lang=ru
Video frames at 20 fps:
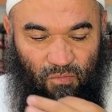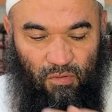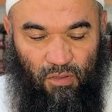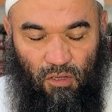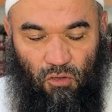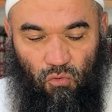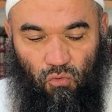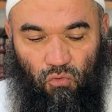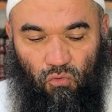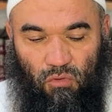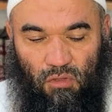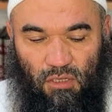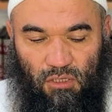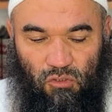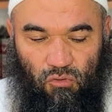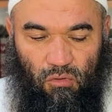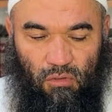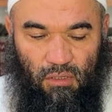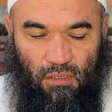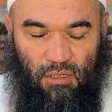Аякуну
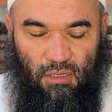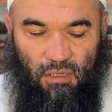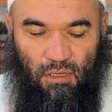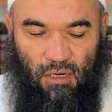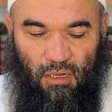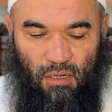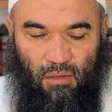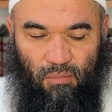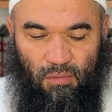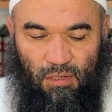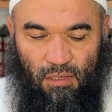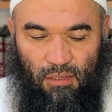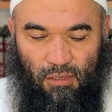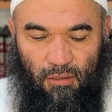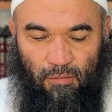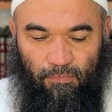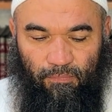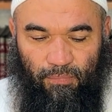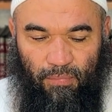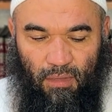насу аля кадри
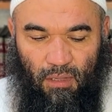амалии